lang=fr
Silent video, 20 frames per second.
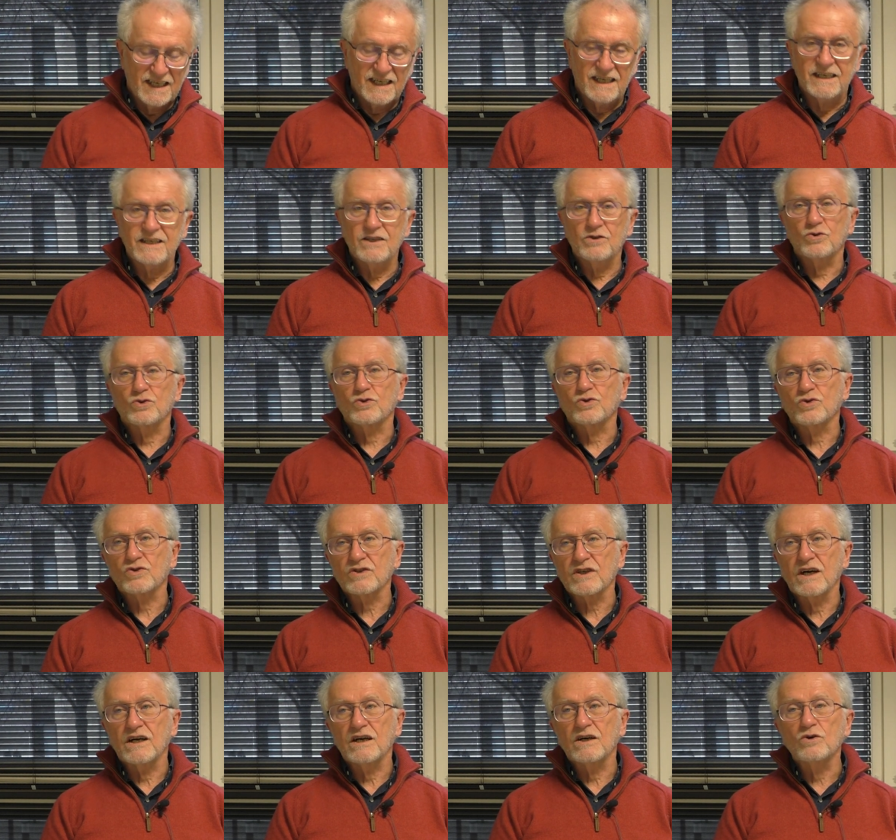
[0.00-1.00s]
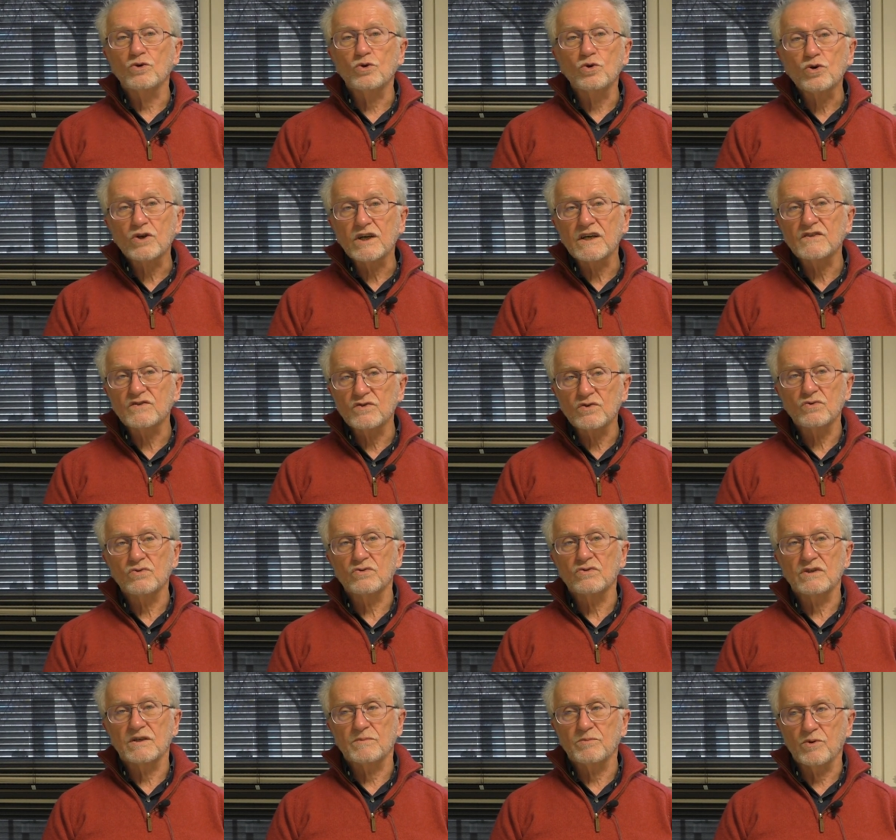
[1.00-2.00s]
Et euh, ce sera euh,
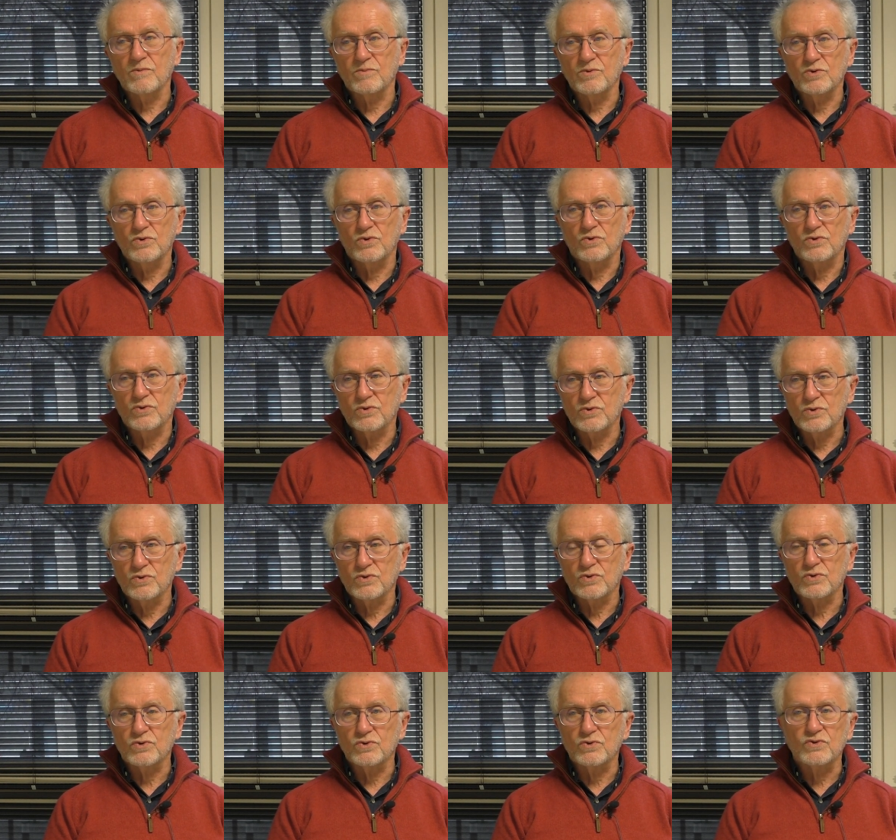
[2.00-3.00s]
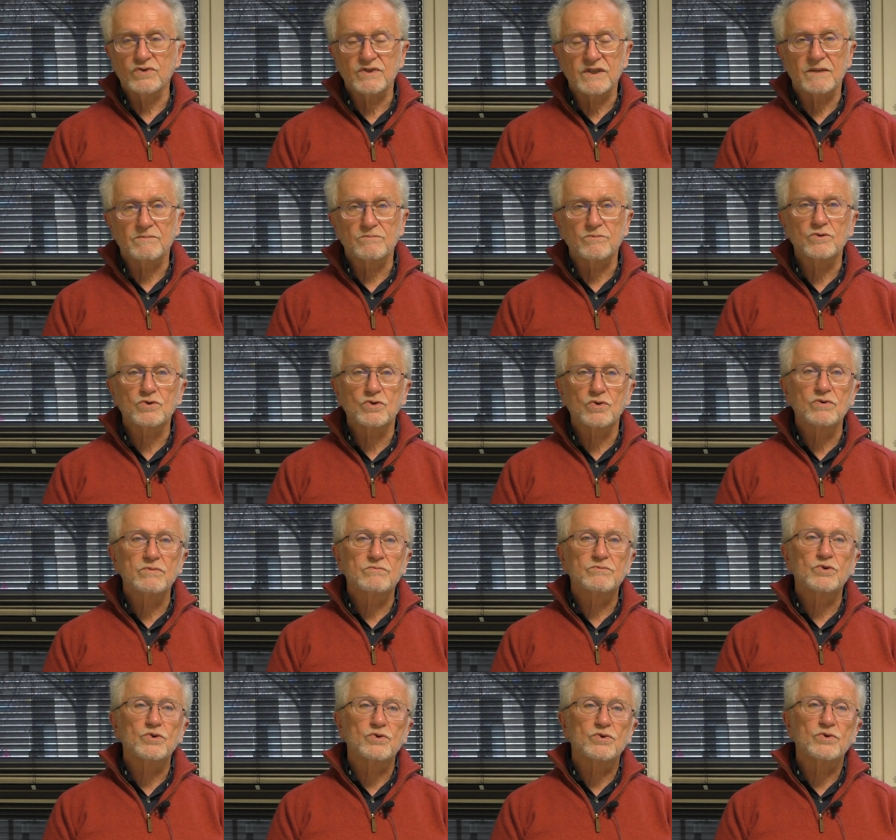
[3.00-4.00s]
l'occasion, à propos de, ce deuxième
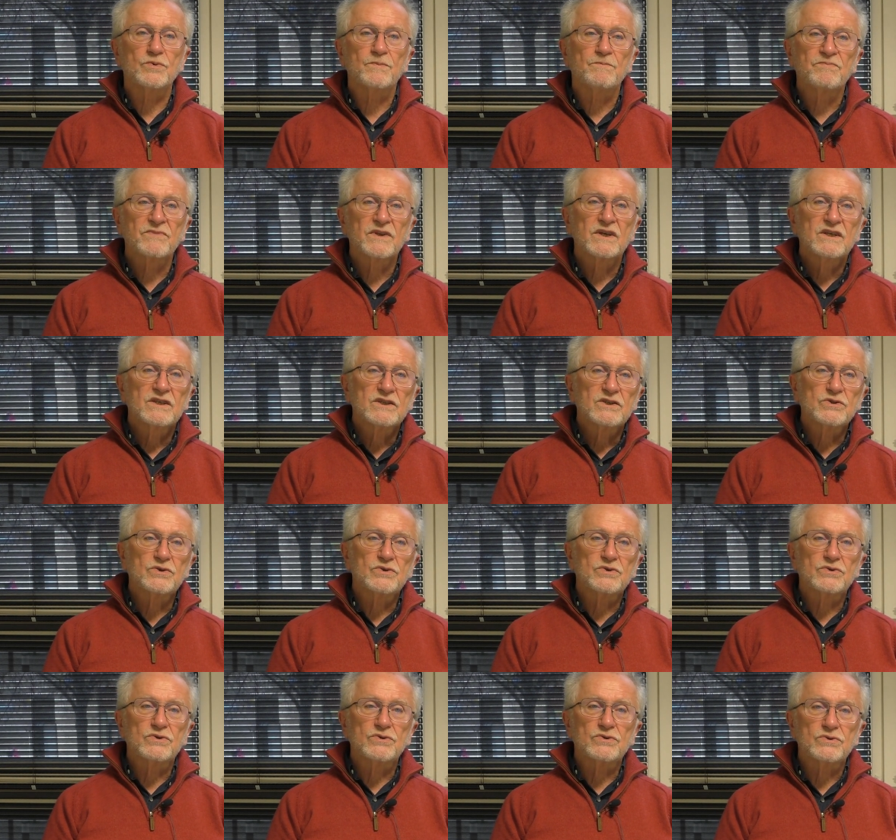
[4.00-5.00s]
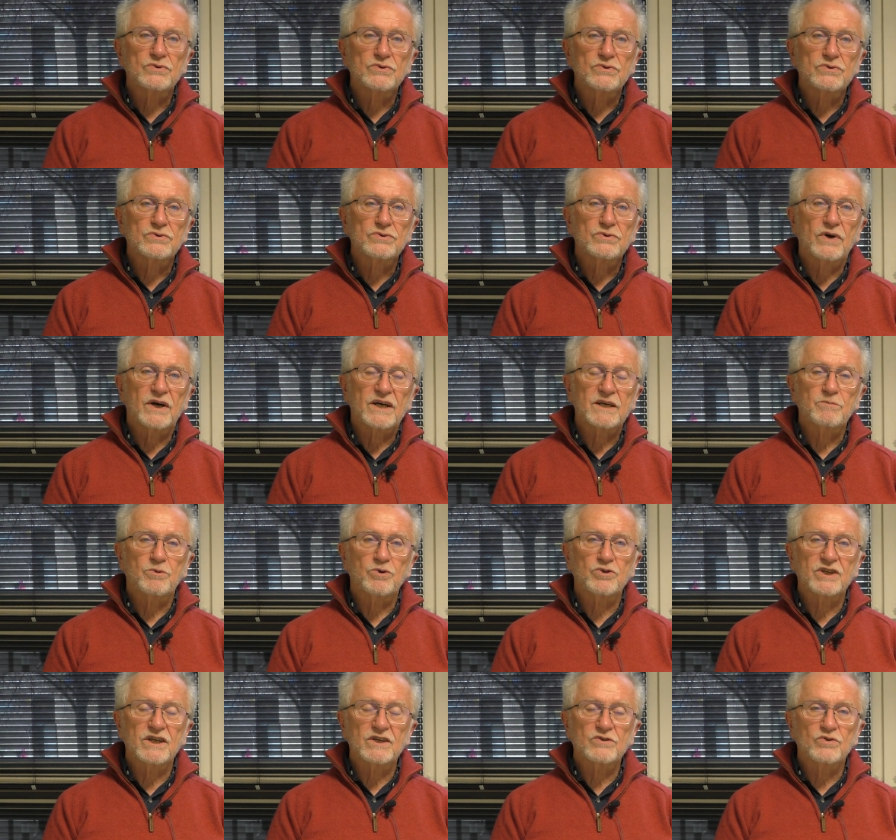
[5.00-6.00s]
tome de, Harry
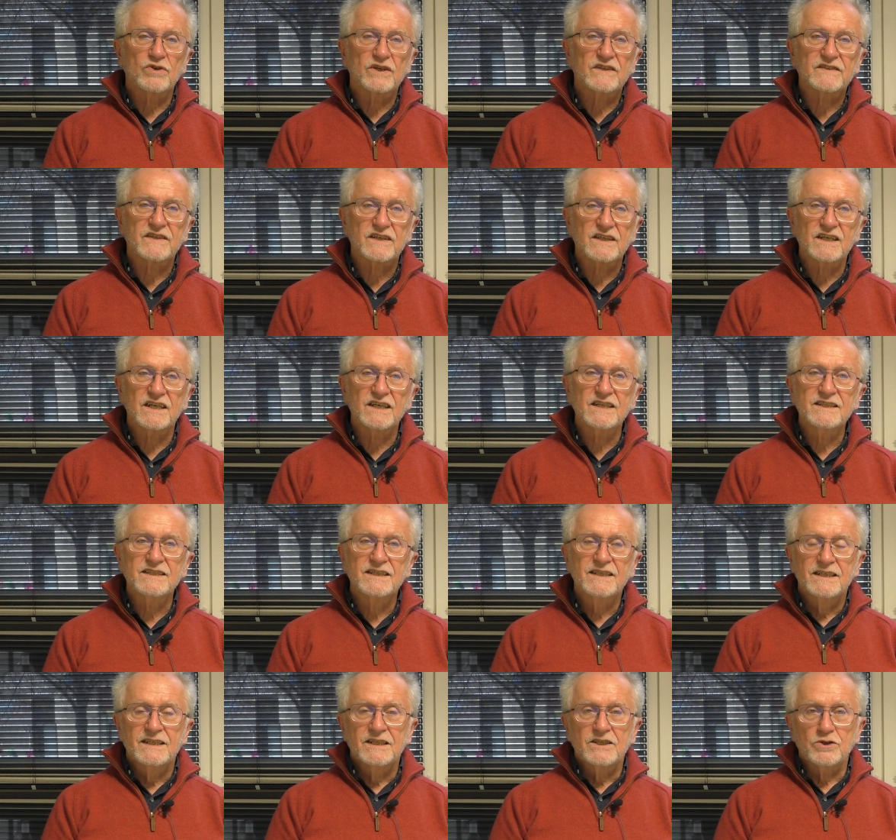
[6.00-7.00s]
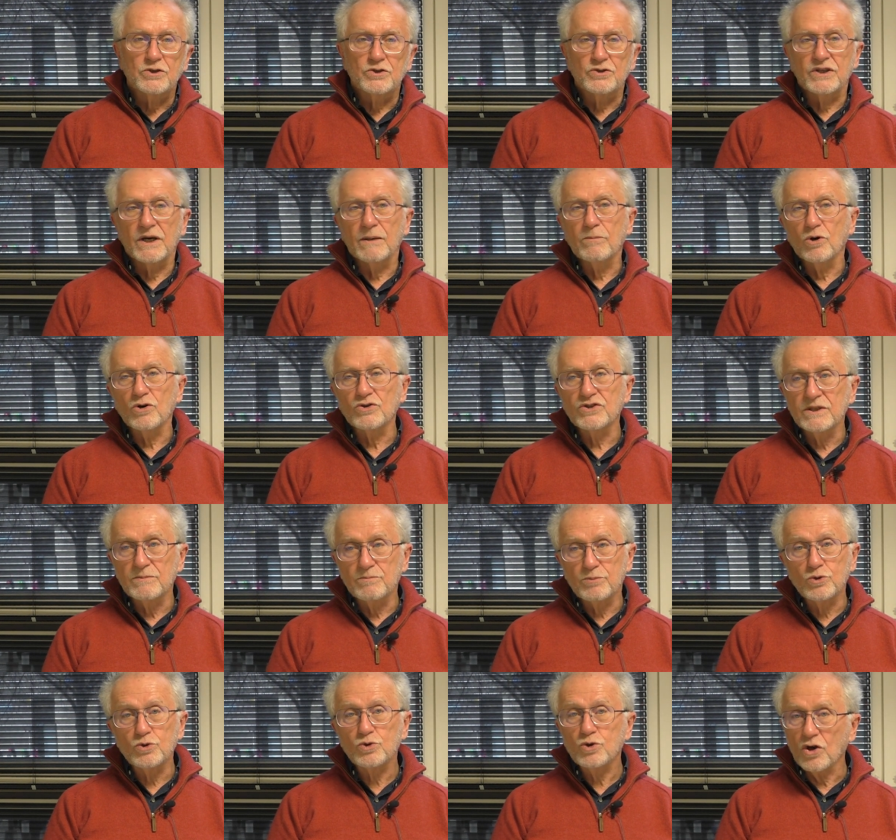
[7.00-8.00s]
Potter, de la saga, d'aborder
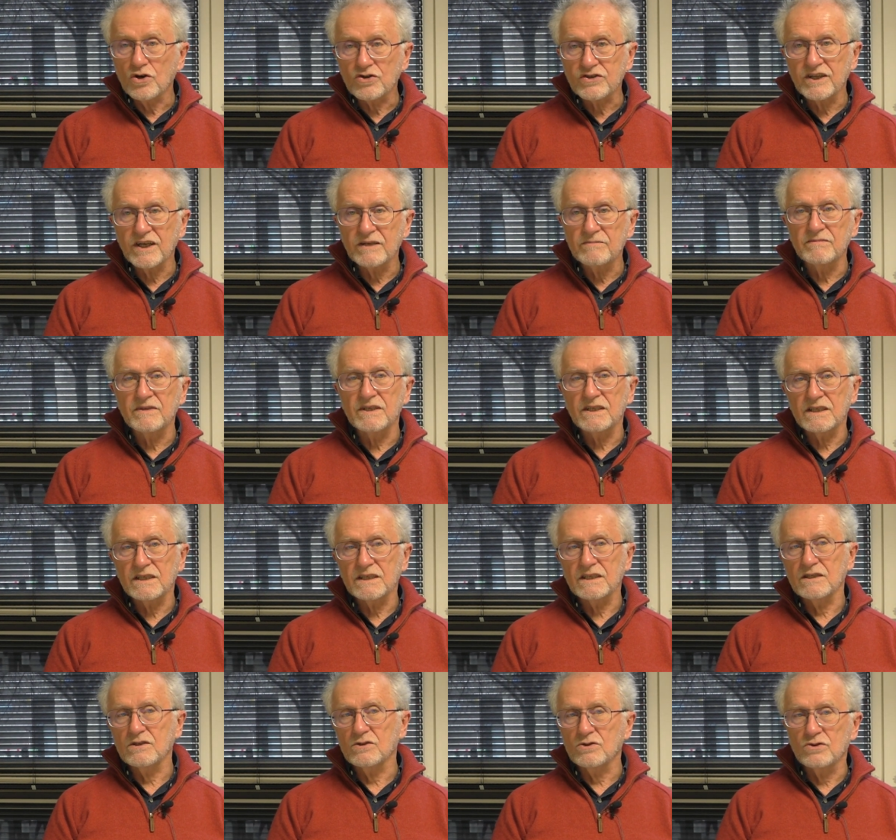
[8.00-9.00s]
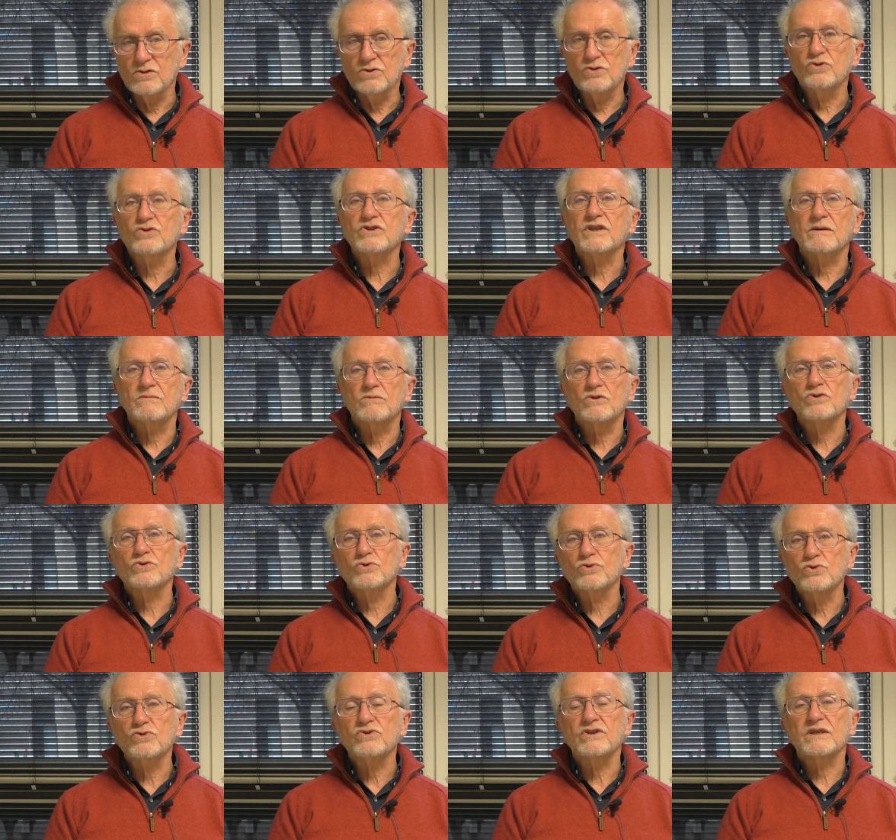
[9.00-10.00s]
plusieurs thèmes et notamment
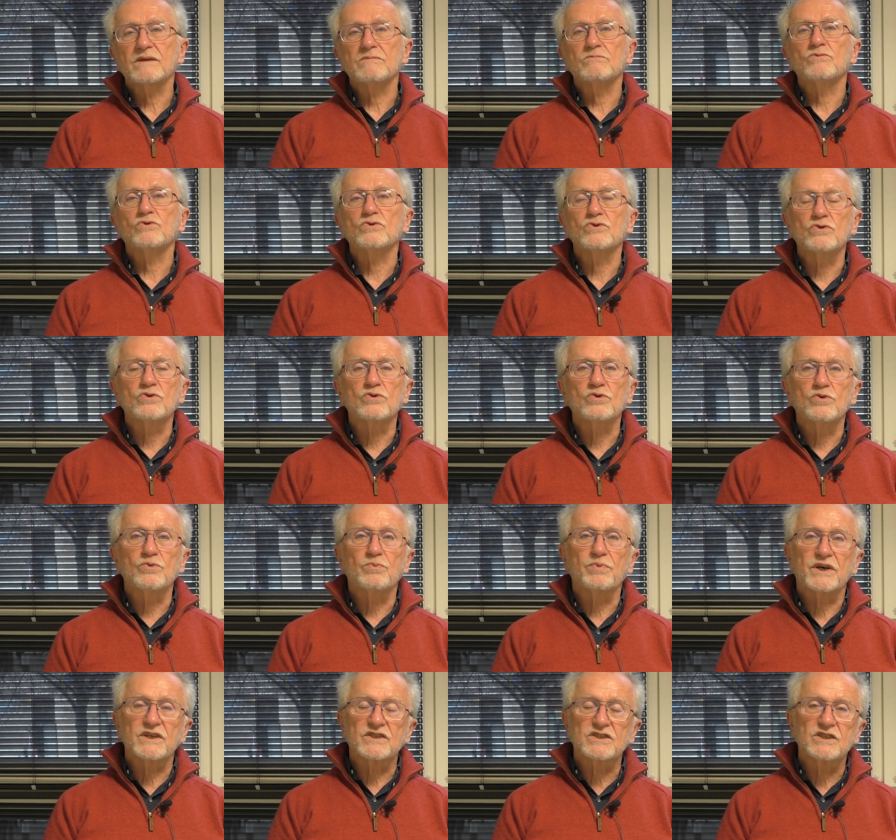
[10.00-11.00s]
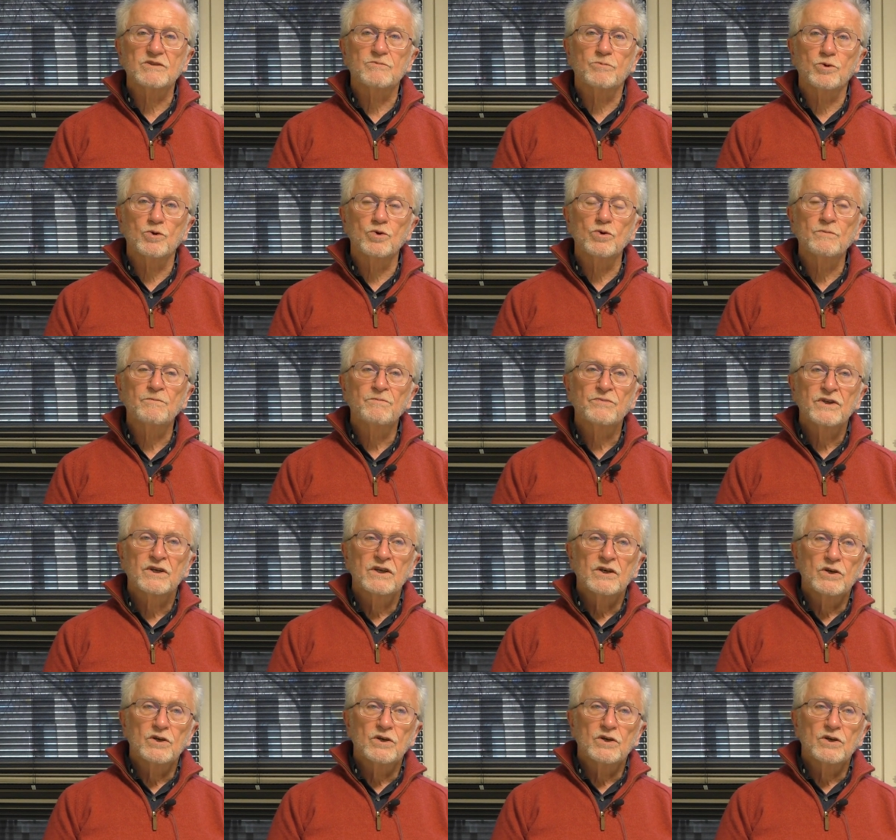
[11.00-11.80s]
deux thèmes principaux.